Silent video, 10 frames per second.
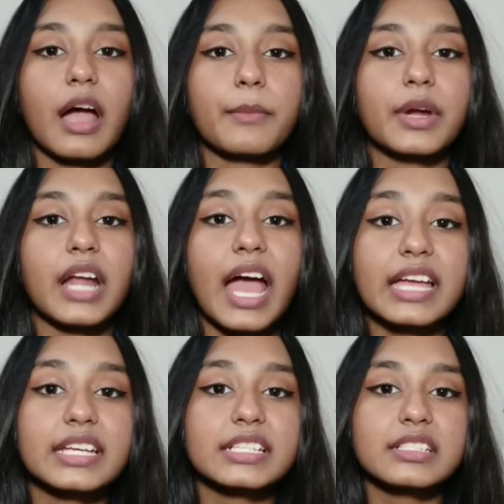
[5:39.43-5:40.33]
আমার
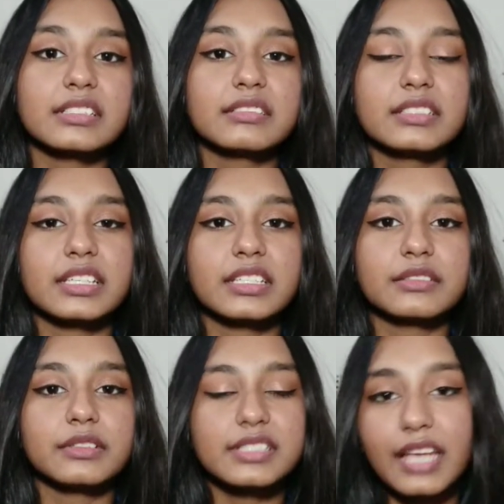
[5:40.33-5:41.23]
আগের যে
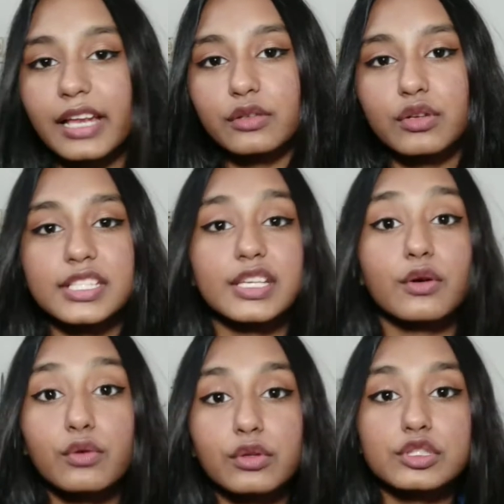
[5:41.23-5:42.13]
স্টাইলগুলো আছে
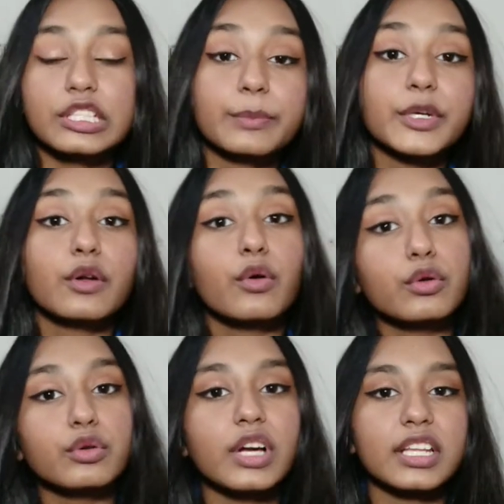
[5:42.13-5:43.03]
ওগুলো যদি আপনারা
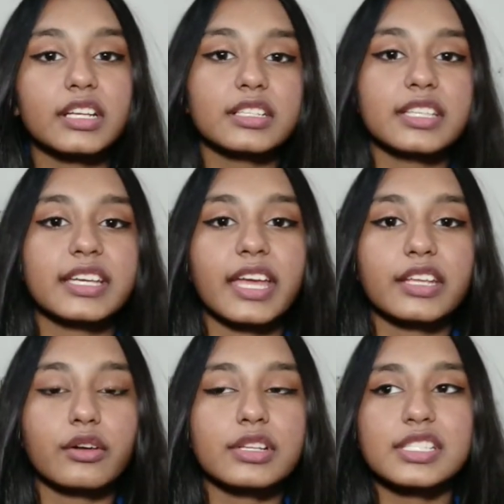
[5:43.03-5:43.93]
অন্য কালার দিয়ে
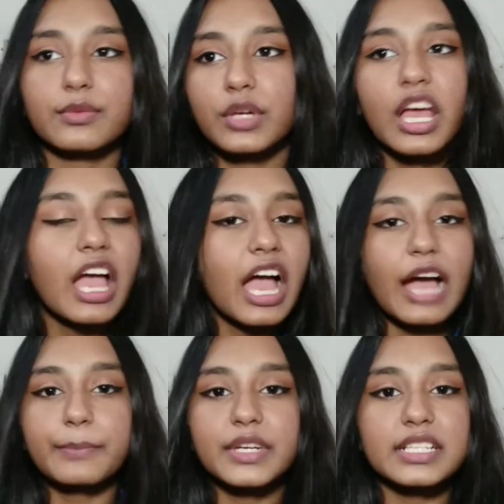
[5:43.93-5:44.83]
ক্যারি করেন যেমন
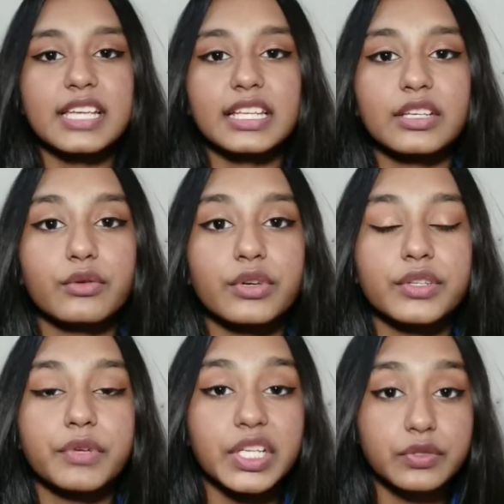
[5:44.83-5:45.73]
আপনারা চাইলে ওই
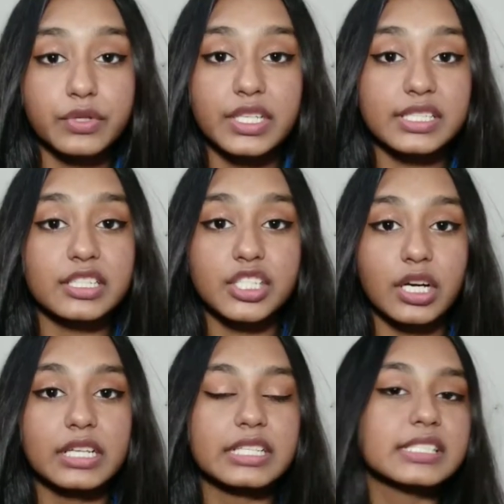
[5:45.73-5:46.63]
রেড ড্রেস আর
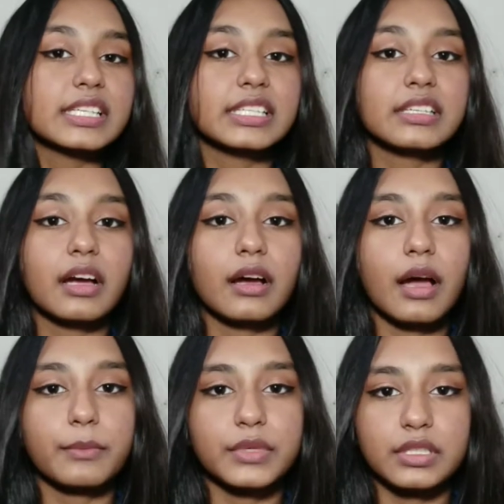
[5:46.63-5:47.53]
শার্টের যেই
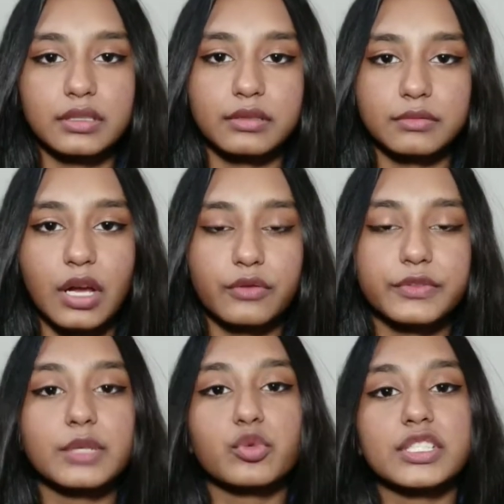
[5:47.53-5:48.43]
আমি
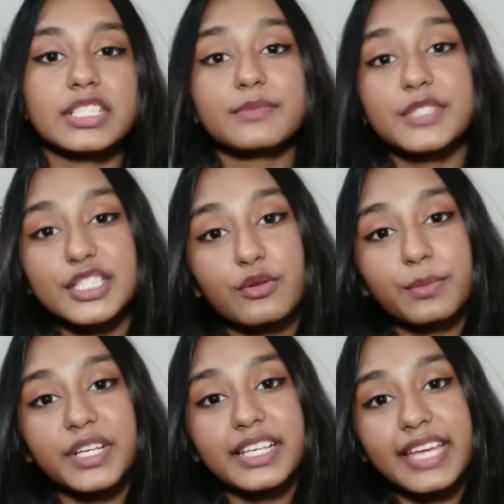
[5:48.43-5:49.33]
আউটফিটটা বলেছিলাম সেটাও
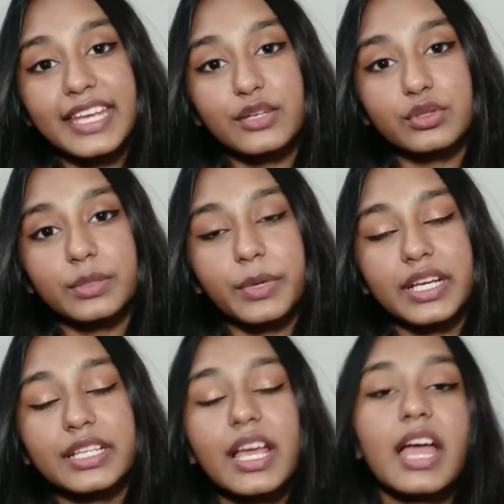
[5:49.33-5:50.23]
আপনারা ক্যারি করতে
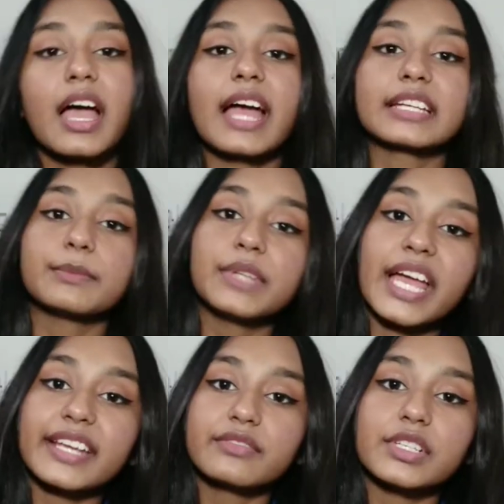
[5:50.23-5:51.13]
পারেন একটা
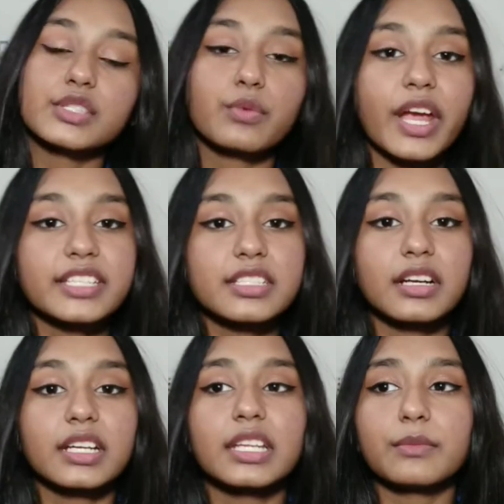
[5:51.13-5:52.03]
ব্ল্যাক ড্রেস হোয়াইট
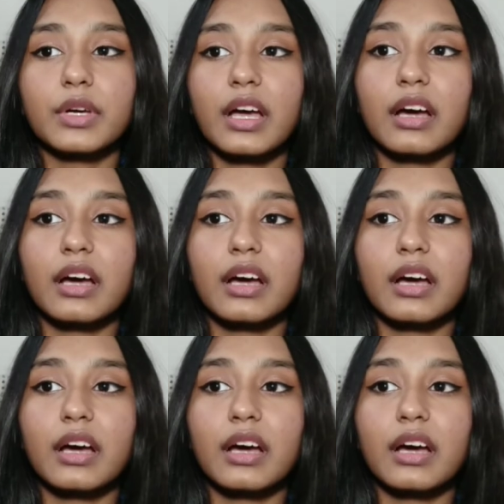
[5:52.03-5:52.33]
শার্ট কিংবা